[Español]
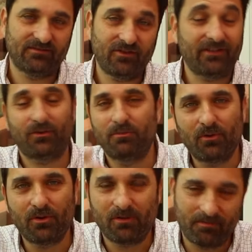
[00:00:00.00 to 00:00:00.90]
no es un
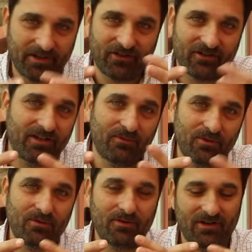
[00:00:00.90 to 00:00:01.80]
bulbo, pero el
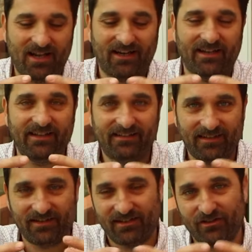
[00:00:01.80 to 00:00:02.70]
bulbo, la raíz,
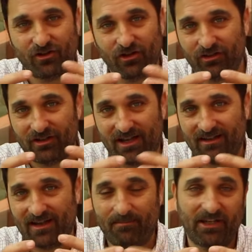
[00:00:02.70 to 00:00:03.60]
el gordo,
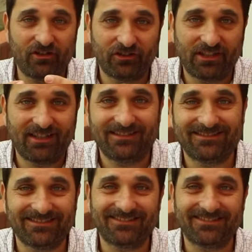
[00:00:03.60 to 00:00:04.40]
la, pelota,